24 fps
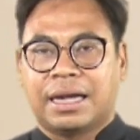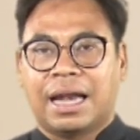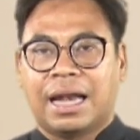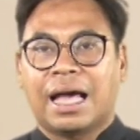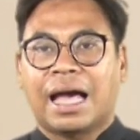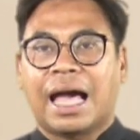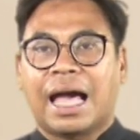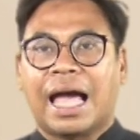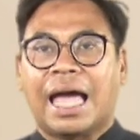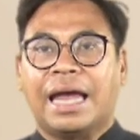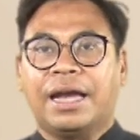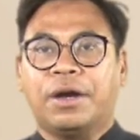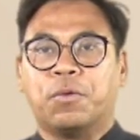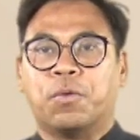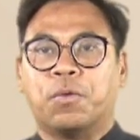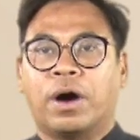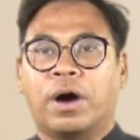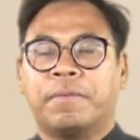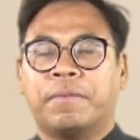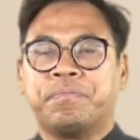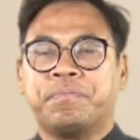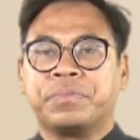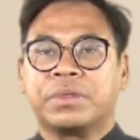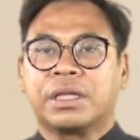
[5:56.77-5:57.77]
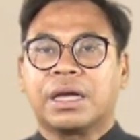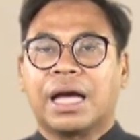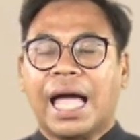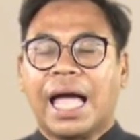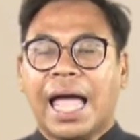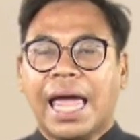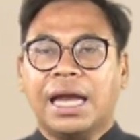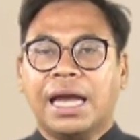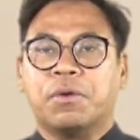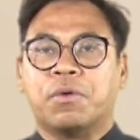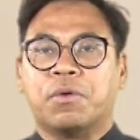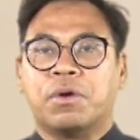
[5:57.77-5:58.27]
และค่ายหลวง
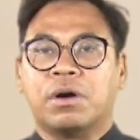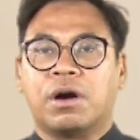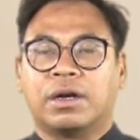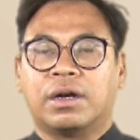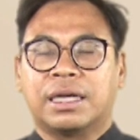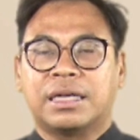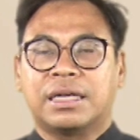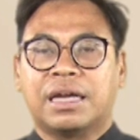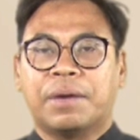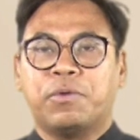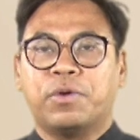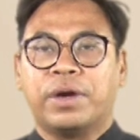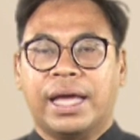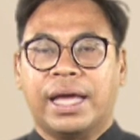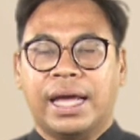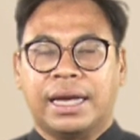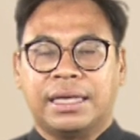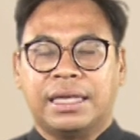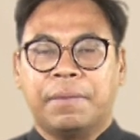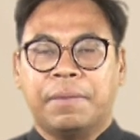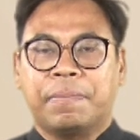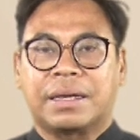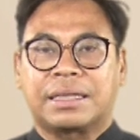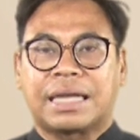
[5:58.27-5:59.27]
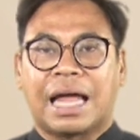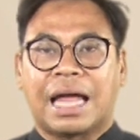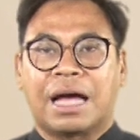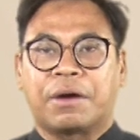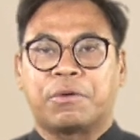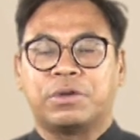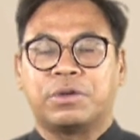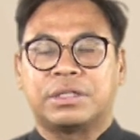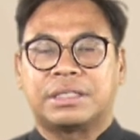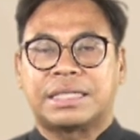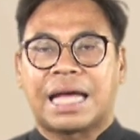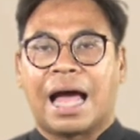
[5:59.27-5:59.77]
ค่ายหลวงของนันทบุเรงที่ปัตตา
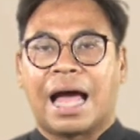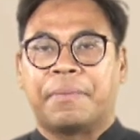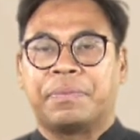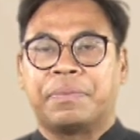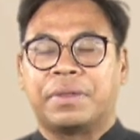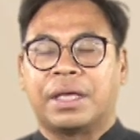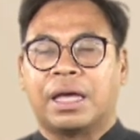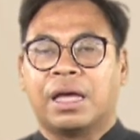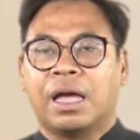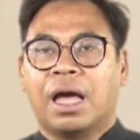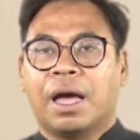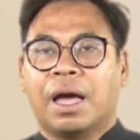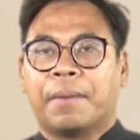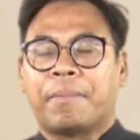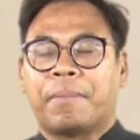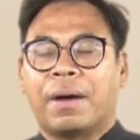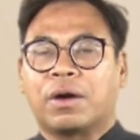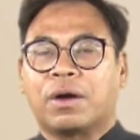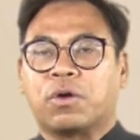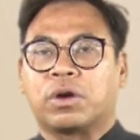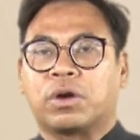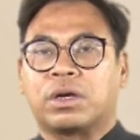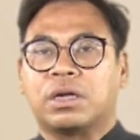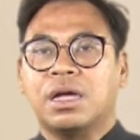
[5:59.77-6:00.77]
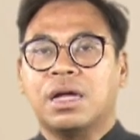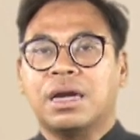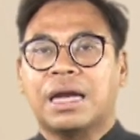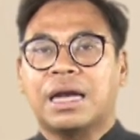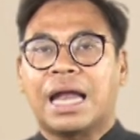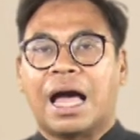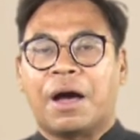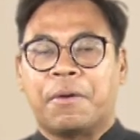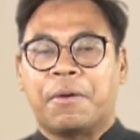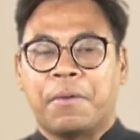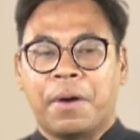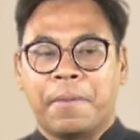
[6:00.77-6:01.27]
กุจามเนี่ย ปรากฏเรื่อง
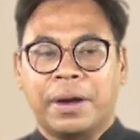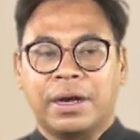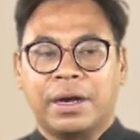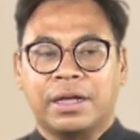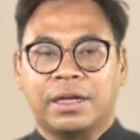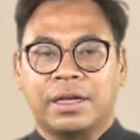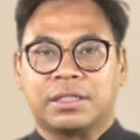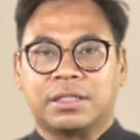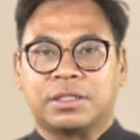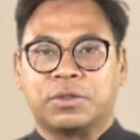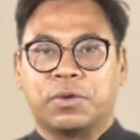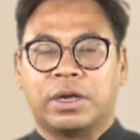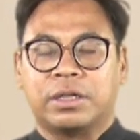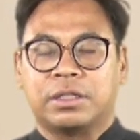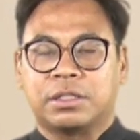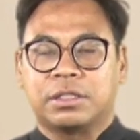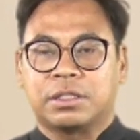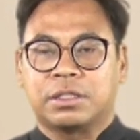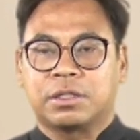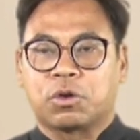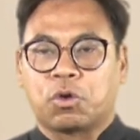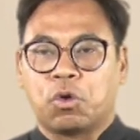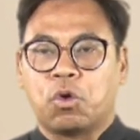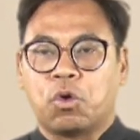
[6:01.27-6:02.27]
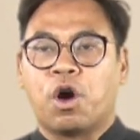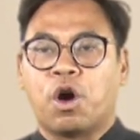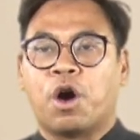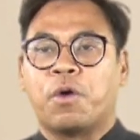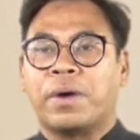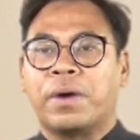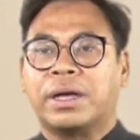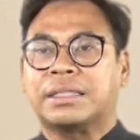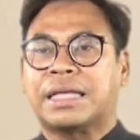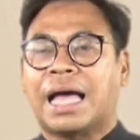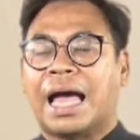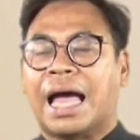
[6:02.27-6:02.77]
ราวว่าพระเลสวนกลัว
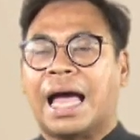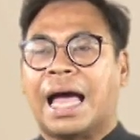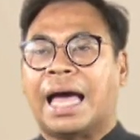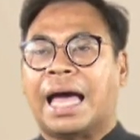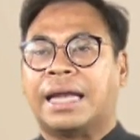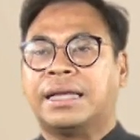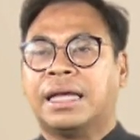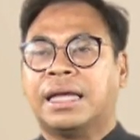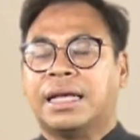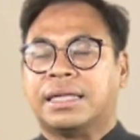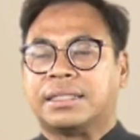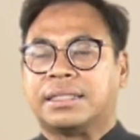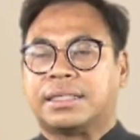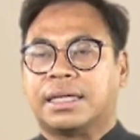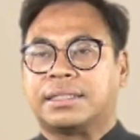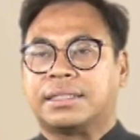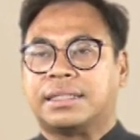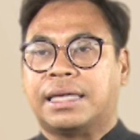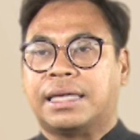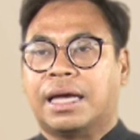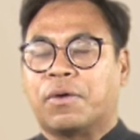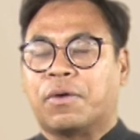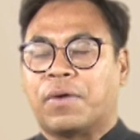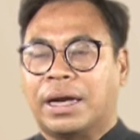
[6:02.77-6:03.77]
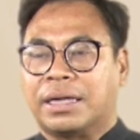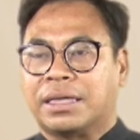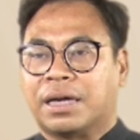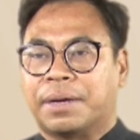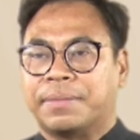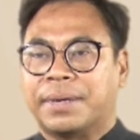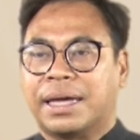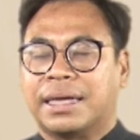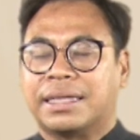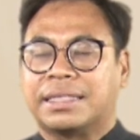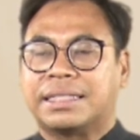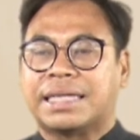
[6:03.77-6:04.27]
ว่าทหารจะยขวัญ
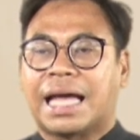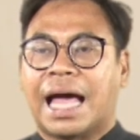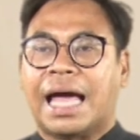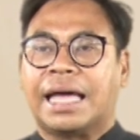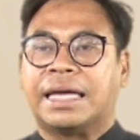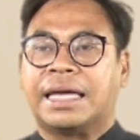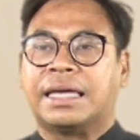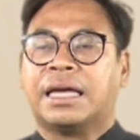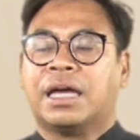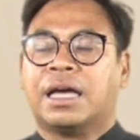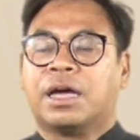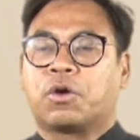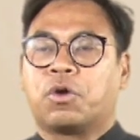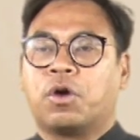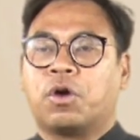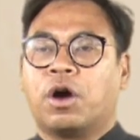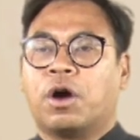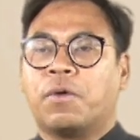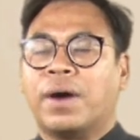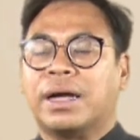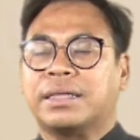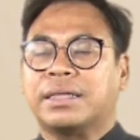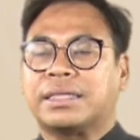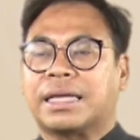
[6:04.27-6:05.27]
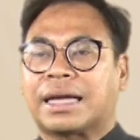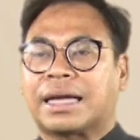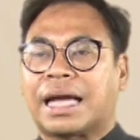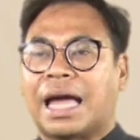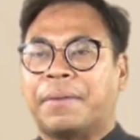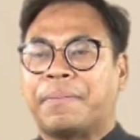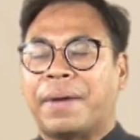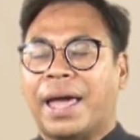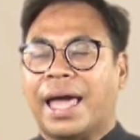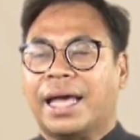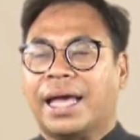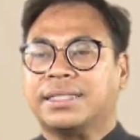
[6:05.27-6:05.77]
กำลังใจ กลัวว่าจากกา
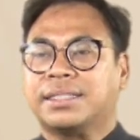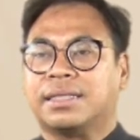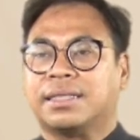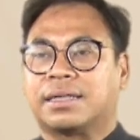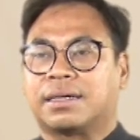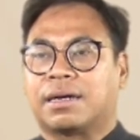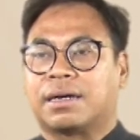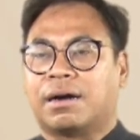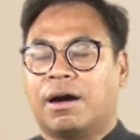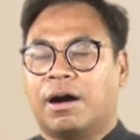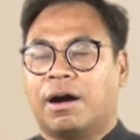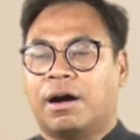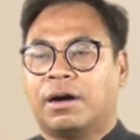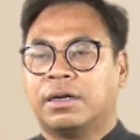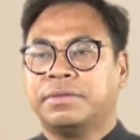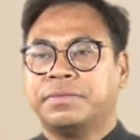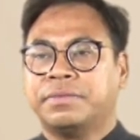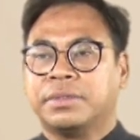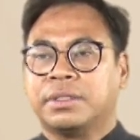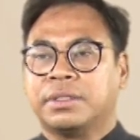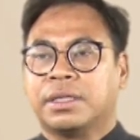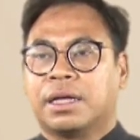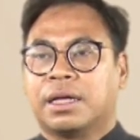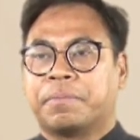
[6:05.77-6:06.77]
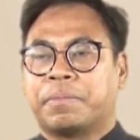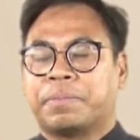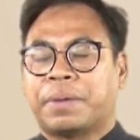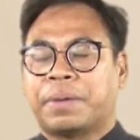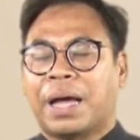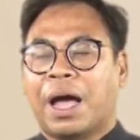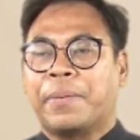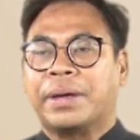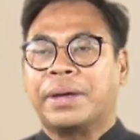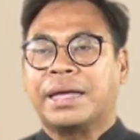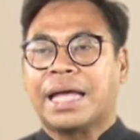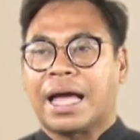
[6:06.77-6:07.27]
รแพ้ศึกของพ
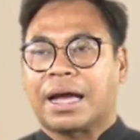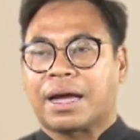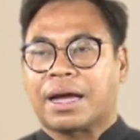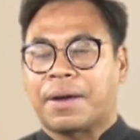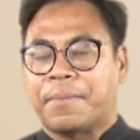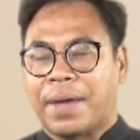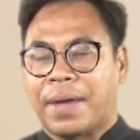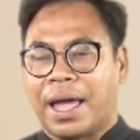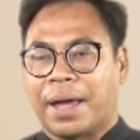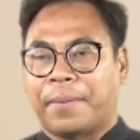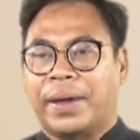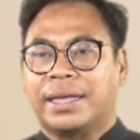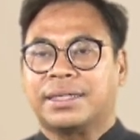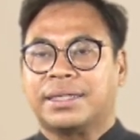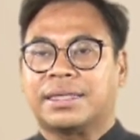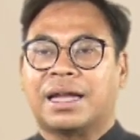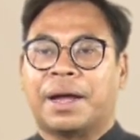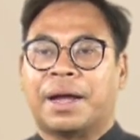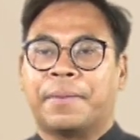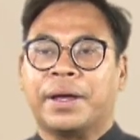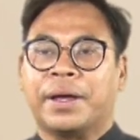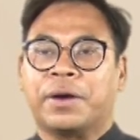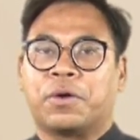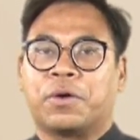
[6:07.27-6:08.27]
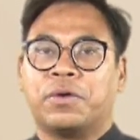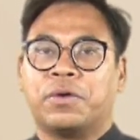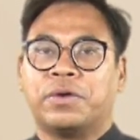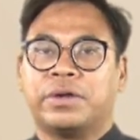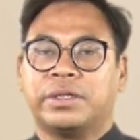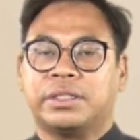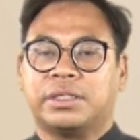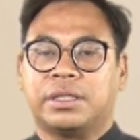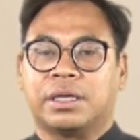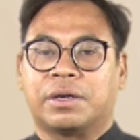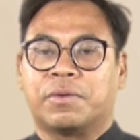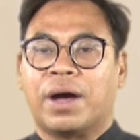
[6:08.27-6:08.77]
ระพญากาแพงเพชรจะทำให้คน
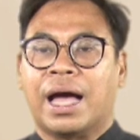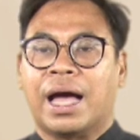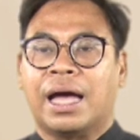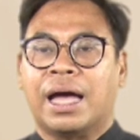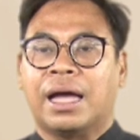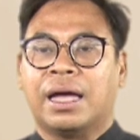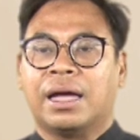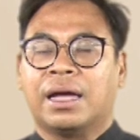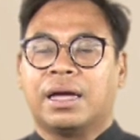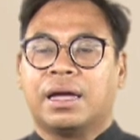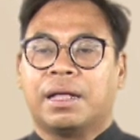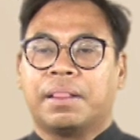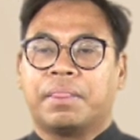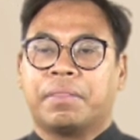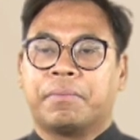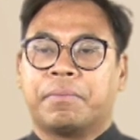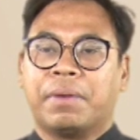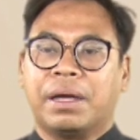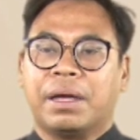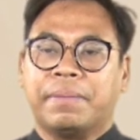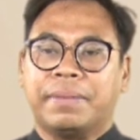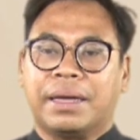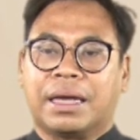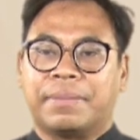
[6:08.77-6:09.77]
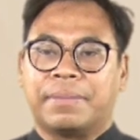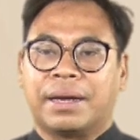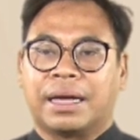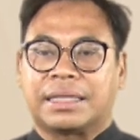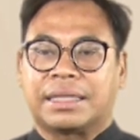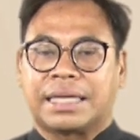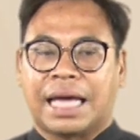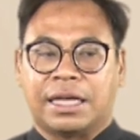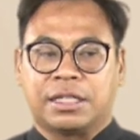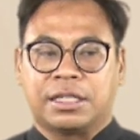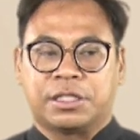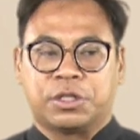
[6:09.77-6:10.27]
รู้สึกว่าไม่มีกำลัง
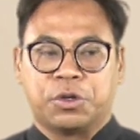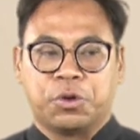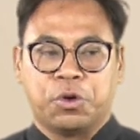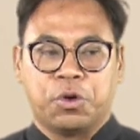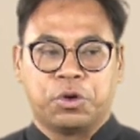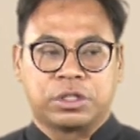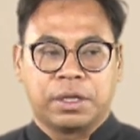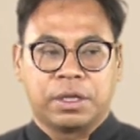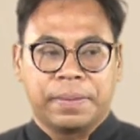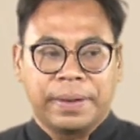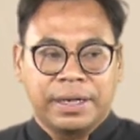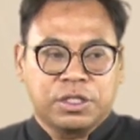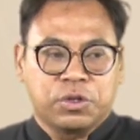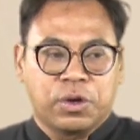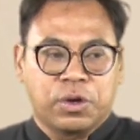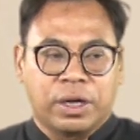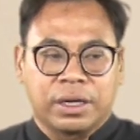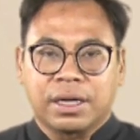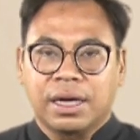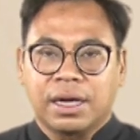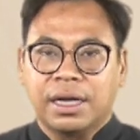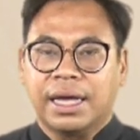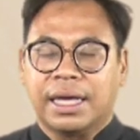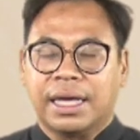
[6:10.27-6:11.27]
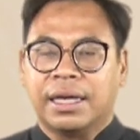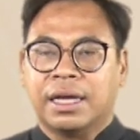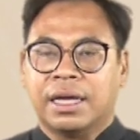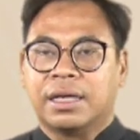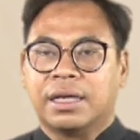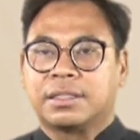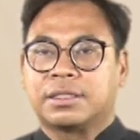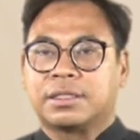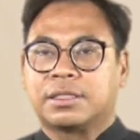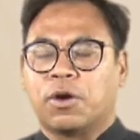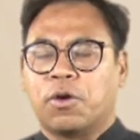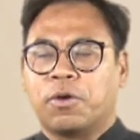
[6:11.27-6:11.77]
ใจสู้สมเด็จพระสวนก็เลย
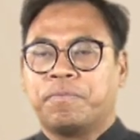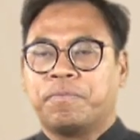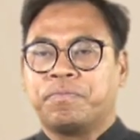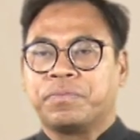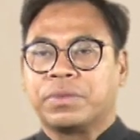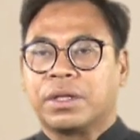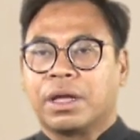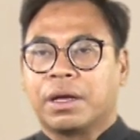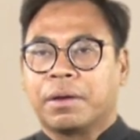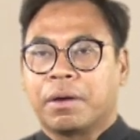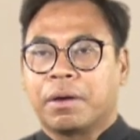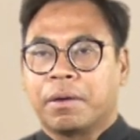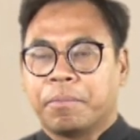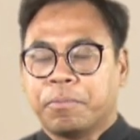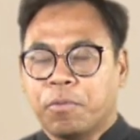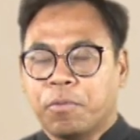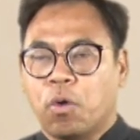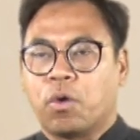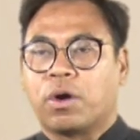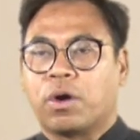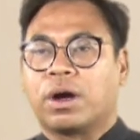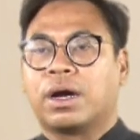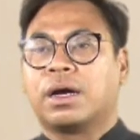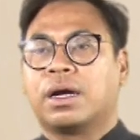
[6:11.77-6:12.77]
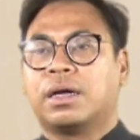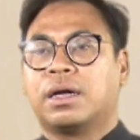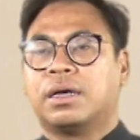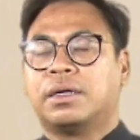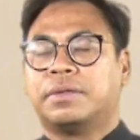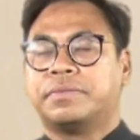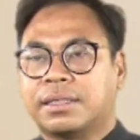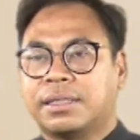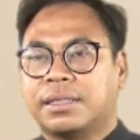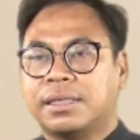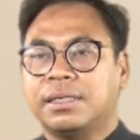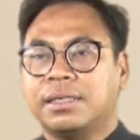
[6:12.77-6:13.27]
ทรงบุก
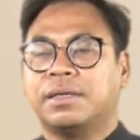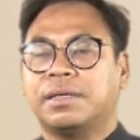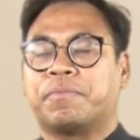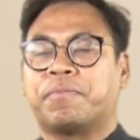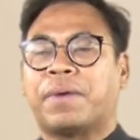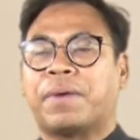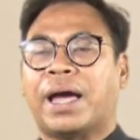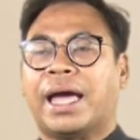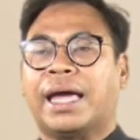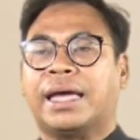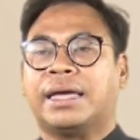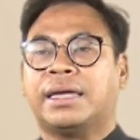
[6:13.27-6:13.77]
ขึ้นไป